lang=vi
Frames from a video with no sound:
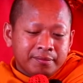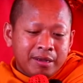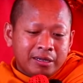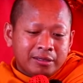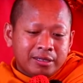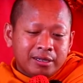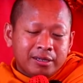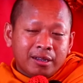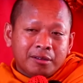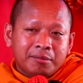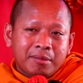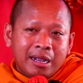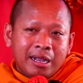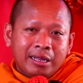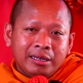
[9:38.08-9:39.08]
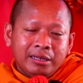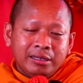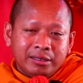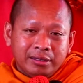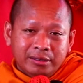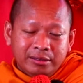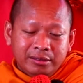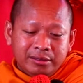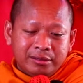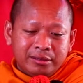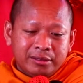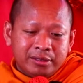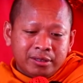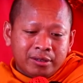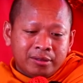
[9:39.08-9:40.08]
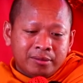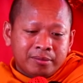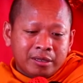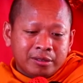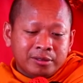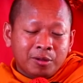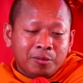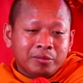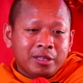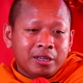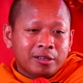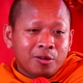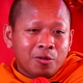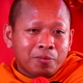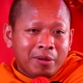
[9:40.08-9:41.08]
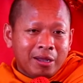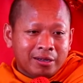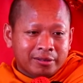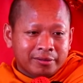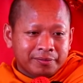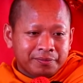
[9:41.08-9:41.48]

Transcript: phật tật ọt bàn có mà sông tật lục phật